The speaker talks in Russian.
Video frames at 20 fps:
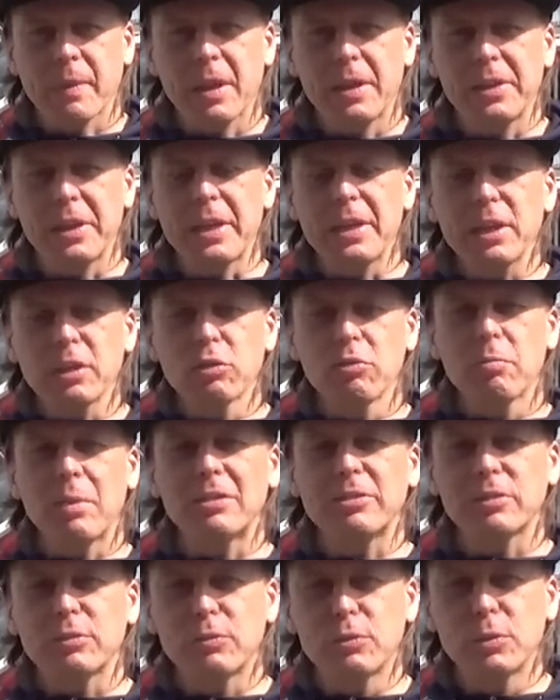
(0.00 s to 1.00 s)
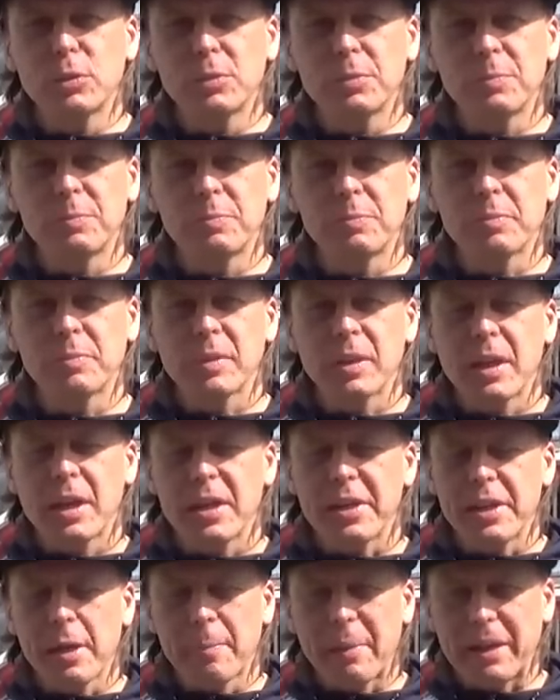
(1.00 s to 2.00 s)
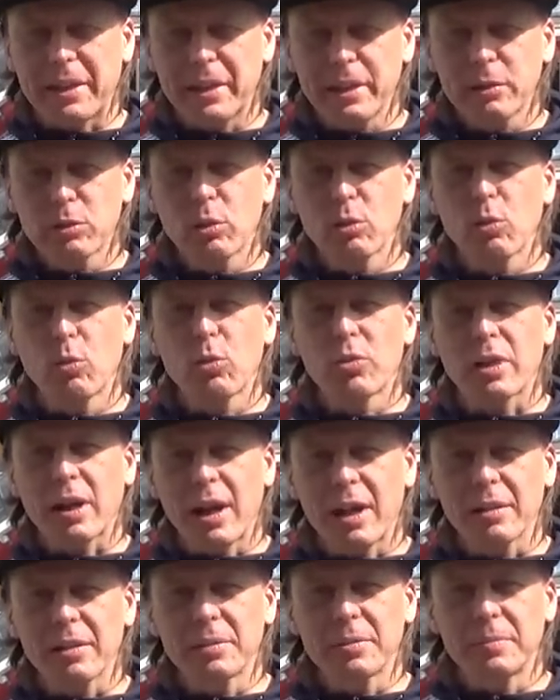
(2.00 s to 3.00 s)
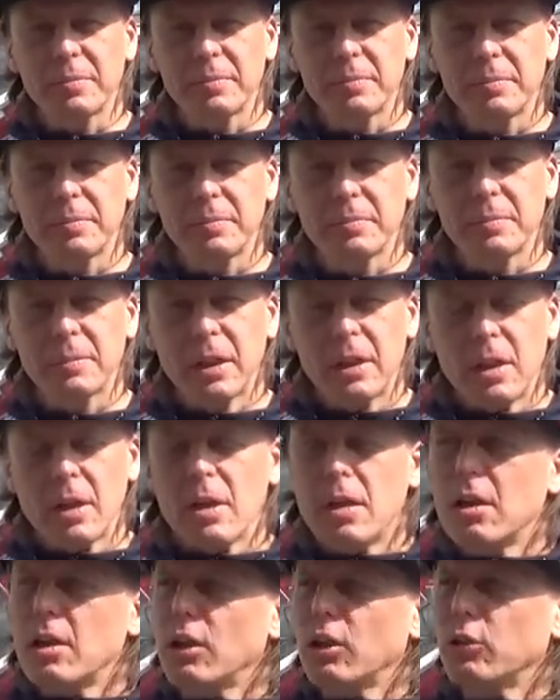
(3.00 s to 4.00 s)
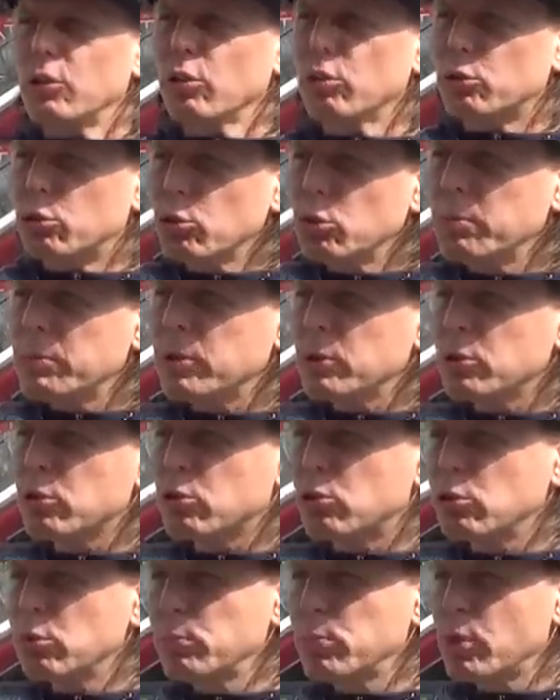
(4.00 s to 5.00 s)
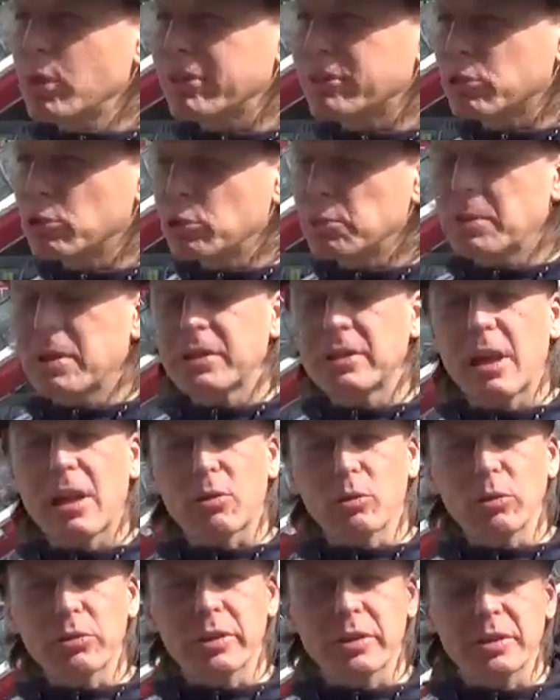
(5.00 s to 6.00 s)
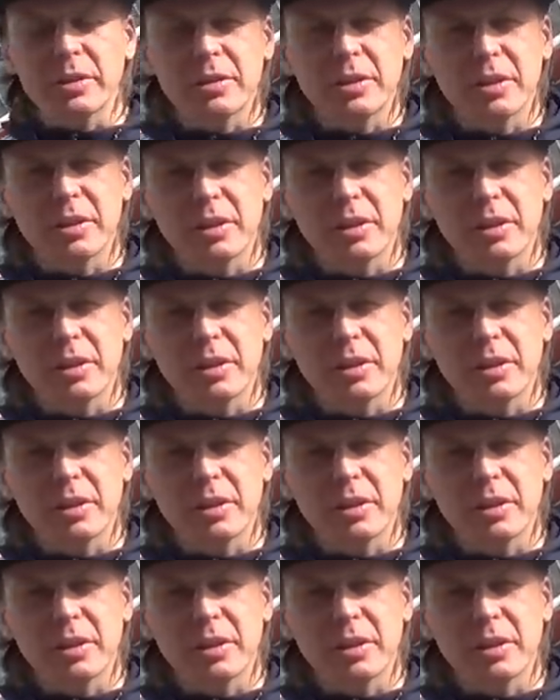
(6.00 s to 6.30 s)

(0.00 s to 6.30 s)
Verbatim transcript: Я еду в Москву. Я покинул Урал. Но думаю, думаю о судьбах народа,